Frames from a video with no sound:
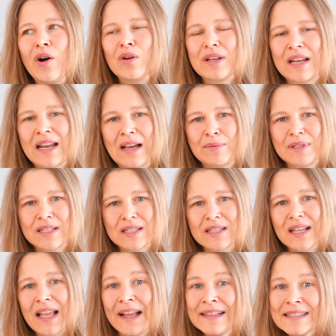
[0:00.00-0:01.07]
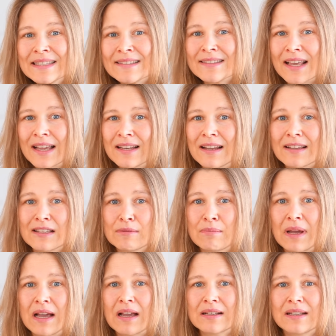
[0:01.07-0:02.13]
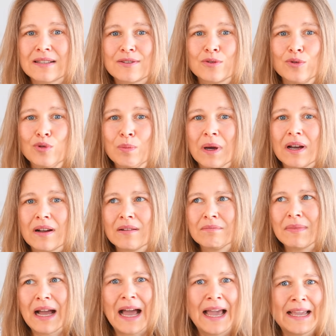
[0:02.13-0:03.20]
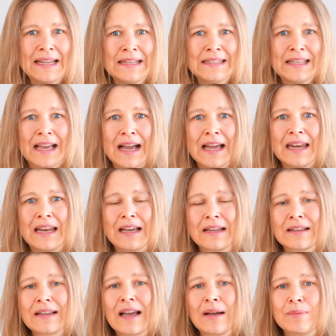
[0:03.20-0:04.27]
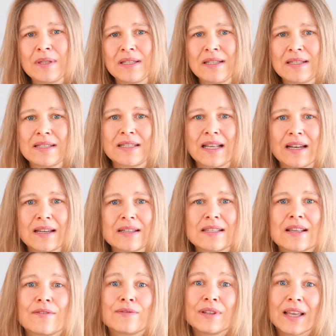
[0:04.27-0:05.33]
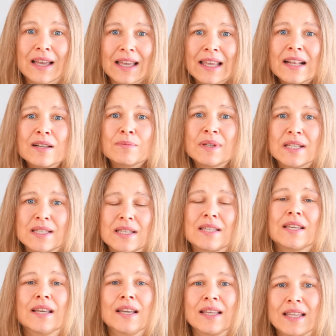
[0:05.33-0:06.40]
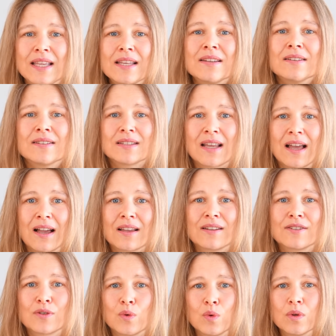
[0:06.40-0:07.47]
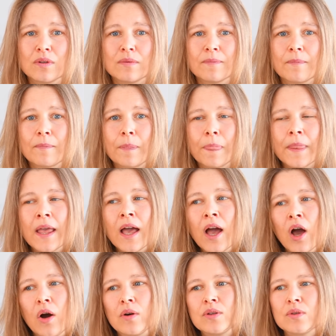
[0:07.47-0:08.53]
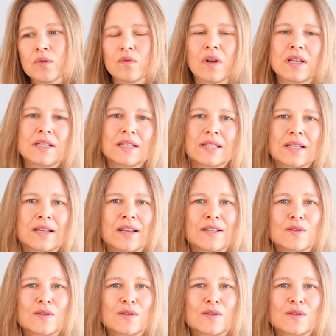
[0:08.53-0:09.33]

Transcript: Und dann habe ich das eine ganze Zeit lang gemacht, also über ein Jahr lang habe ich diesen Selleriesaft regelmäßig jeden Tag getrunken. Und irgendwann ist es dann